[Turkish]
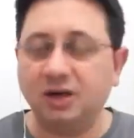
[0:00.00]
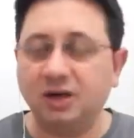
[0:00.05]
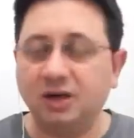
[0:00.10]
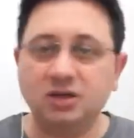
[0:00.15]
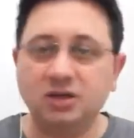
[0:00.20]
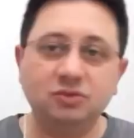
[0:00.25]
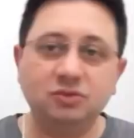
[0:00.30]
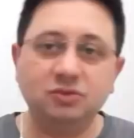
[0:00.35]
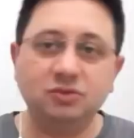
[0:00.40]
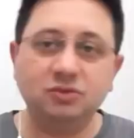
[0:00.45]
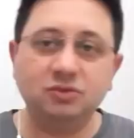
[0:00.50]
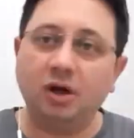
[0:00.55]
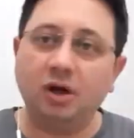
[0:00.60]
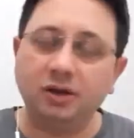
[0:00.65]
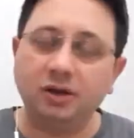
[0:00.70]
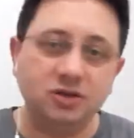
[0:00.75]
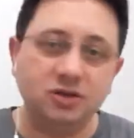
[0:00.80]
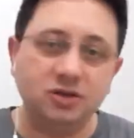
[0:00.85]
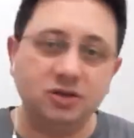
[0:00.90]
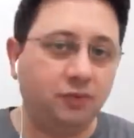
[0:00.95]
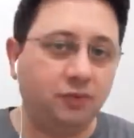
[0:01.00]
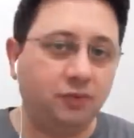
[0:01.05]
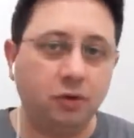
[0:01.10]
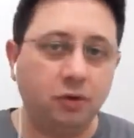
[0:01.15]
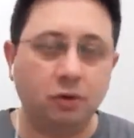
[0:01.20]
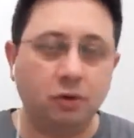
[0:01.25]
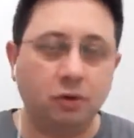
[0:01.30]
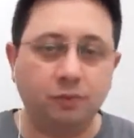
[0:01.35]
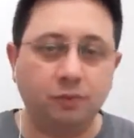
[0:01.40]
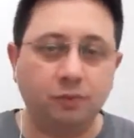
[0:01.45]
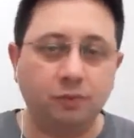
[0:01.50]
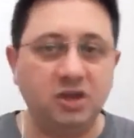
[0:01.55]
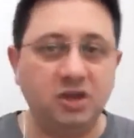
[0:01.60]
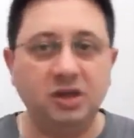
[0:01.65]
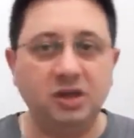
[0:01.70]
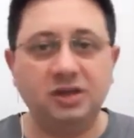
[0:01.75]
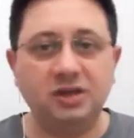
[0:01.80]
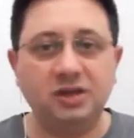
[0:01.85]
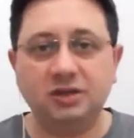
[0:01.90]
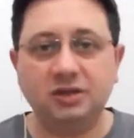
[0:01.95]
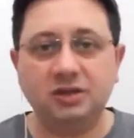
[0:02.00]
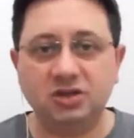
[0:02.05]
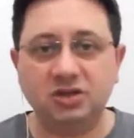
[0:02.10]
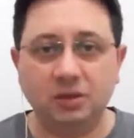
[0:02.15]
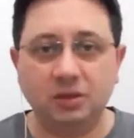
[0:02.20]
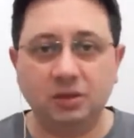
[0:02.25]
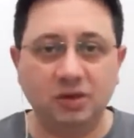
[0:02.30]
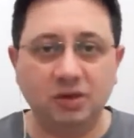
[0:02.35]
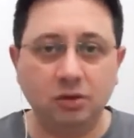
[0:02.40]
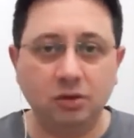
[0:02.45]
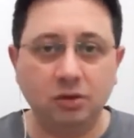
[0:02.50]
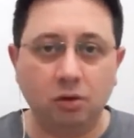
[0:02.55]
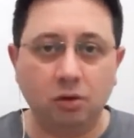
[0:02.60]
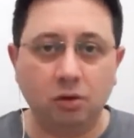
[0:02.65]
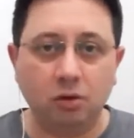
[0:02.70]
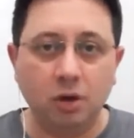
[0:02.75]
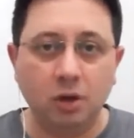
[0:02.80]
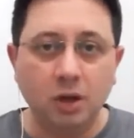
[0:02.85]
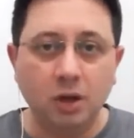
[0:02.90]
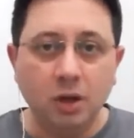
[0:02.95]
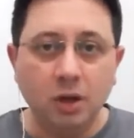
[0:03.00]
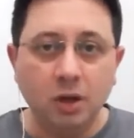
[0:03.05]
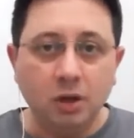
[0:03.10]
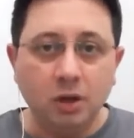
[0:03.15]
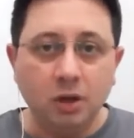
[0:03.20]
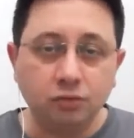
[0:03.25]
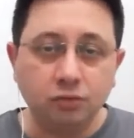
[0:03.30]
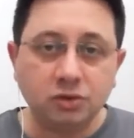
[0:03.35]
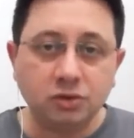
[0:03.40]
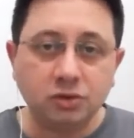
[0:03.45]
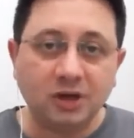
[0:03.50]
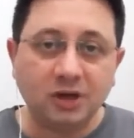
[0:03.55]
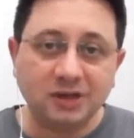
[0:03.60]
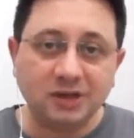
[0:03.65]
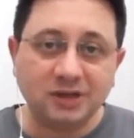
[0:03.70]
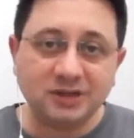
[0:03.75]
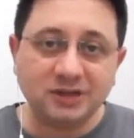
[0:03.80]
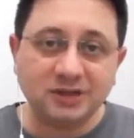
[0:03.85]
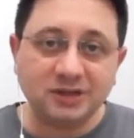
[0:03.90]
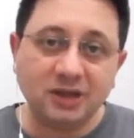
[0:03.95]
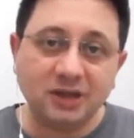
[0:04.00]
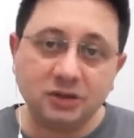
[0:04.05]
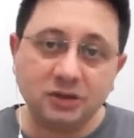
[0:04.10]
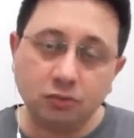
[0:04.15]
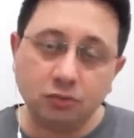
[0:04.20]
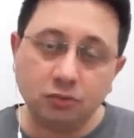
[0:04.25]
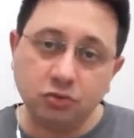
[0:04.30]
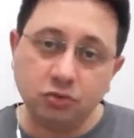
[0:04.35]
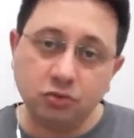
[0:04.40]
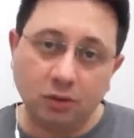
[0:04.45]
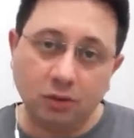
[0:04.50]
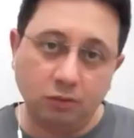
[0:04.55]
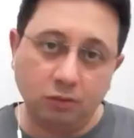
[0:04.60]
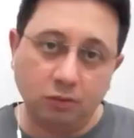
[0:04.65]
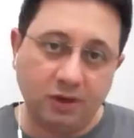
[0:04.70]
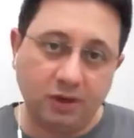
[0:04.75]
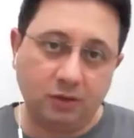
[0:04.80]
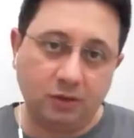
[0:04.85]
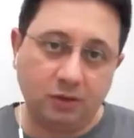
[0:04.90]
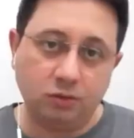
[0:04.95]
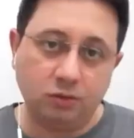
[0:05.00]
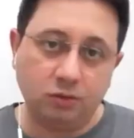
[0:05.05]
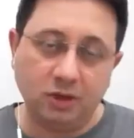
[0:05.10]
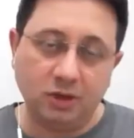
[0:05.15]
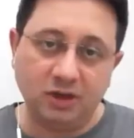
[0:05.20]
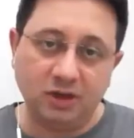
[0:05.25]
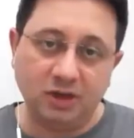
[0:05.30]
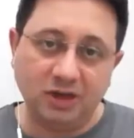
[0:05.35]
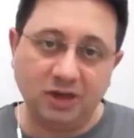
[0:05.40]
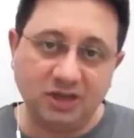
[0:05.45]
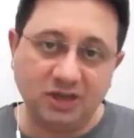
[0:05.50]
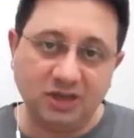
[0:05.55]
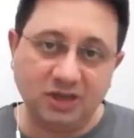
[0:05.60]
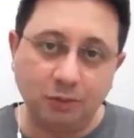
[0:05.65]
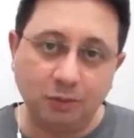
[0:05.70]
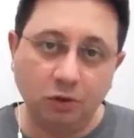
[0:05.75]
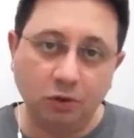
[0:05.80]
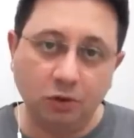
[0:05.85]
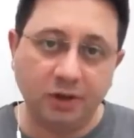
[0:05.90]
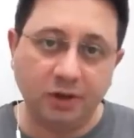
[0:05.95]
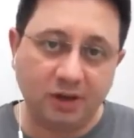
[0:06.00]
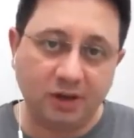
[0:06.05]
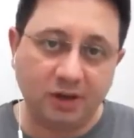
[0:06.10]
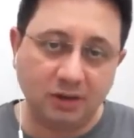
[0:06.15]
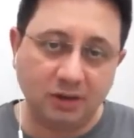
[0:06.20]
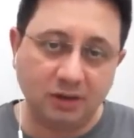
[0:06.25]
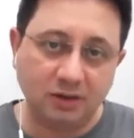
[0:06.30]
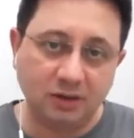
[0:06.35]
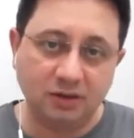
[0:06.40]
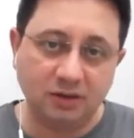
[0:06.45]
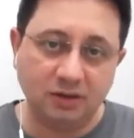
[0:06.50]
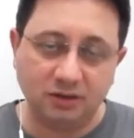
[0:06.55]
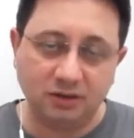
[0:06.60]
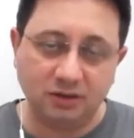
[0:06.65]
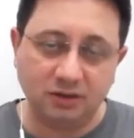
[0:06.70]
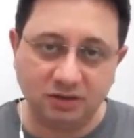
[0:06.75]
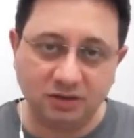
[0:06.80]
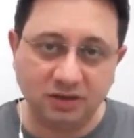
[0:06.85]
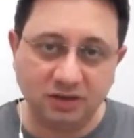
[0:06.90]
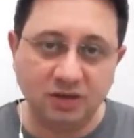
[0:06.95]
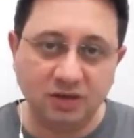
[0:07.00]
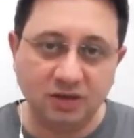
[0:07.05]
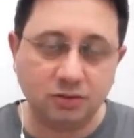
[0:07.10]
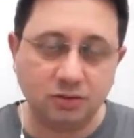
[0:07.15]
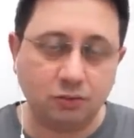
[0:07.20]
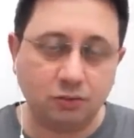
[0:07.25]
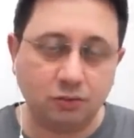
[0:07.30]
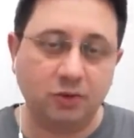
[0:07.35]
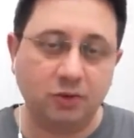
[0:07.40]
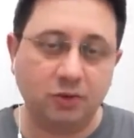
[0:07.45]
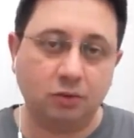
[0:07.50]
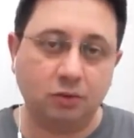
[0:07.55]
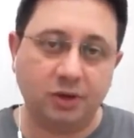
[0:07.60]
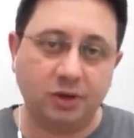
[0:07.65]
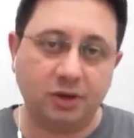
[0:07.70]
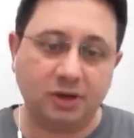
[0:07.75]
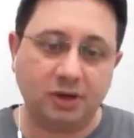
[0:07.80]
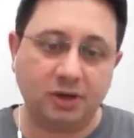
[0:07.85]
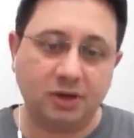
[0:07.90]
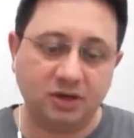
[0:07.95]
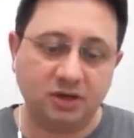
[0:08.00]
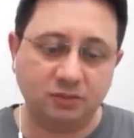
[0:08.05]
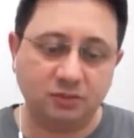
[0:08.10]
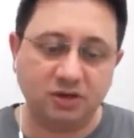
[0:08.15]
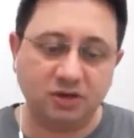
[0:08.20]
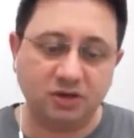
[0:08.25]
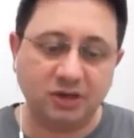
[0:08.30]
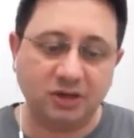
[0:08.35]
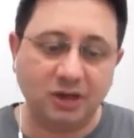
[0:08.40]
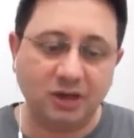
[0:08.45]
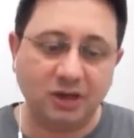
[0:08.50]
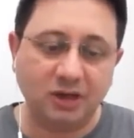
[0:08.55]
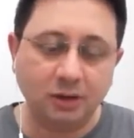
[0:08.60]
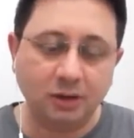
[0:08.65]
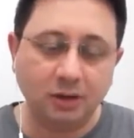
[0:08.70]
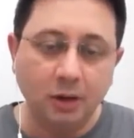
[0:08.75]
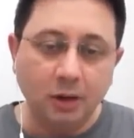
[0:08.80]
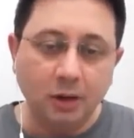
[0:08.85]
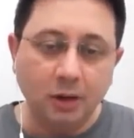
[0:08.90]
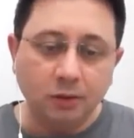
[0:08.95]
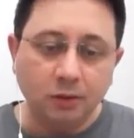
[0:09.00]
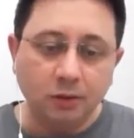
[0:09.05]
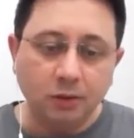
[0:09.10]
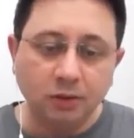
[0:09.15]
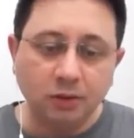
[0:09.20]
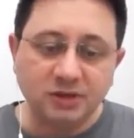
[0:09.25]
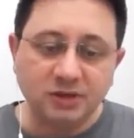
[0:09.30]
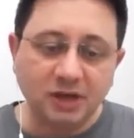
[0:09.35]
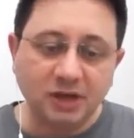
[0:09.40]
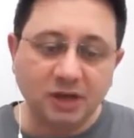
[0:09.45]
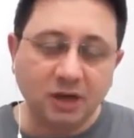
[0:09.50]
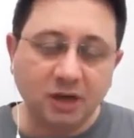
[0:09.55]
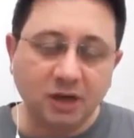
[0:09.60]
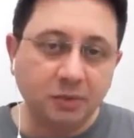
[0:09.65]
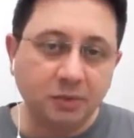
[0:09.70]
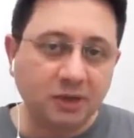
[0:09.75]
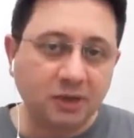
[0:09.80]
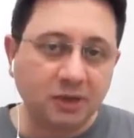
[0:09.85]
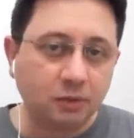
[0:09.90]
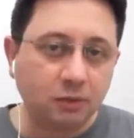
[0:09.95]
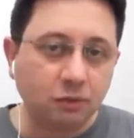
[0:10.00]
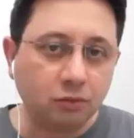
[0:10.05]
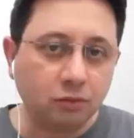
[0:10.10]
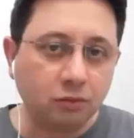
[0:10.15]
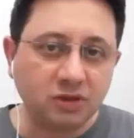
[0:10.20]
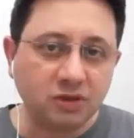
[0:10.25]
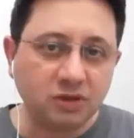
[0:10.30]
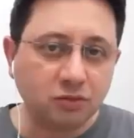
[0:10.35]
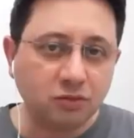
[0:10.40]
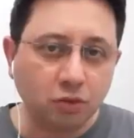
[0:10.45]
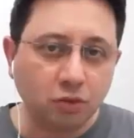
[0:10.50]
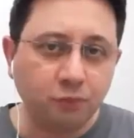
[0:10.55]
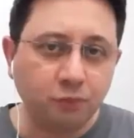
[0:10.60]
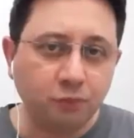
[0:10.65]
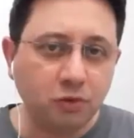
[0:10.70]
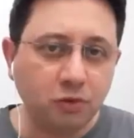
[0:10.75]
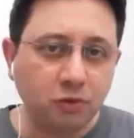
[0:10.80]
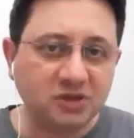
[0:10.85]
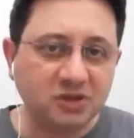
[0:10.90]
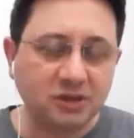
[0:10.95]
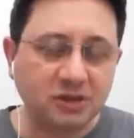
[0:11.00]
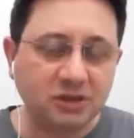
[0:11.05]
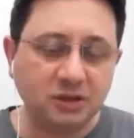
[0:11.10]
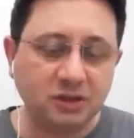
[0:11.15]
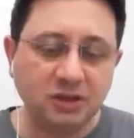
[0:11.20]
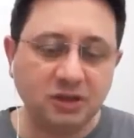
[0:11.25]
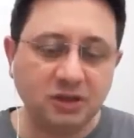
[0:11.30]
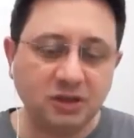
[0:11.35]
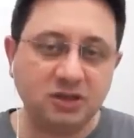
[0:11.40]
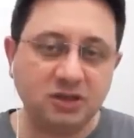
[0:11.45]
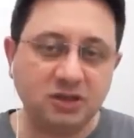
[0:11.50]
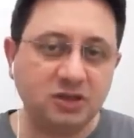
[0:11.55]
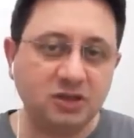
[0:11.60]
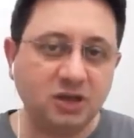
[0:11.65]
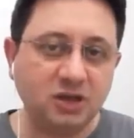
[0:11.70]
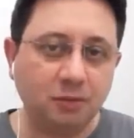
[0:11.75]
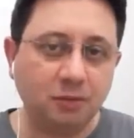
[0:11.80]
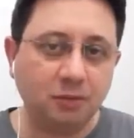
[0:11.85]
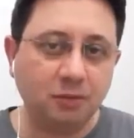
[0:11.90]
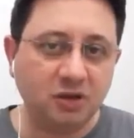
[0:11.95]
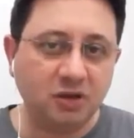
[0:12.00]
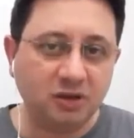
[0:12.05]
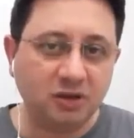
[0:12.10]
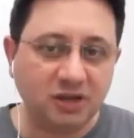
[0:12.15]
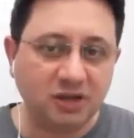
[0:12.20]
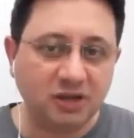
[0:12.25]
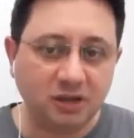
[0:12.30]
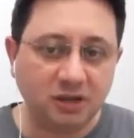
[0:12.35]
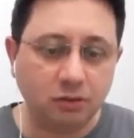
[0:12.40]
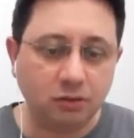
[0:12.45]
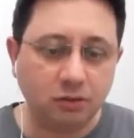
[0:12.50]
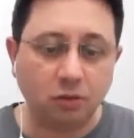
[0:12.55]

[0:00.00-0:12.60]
Bir İngiliz savaş gemileri yok. Ruslar da sadece uçak olarak oradalar. Yani gemi olarak, e, deniz kuvveti olarak karşımızda değiller. Dolayısıyla Gabyaların orada çok büyük bir sıkıntı yaşayacağı bir tehdit yok. Ama ne olabilir?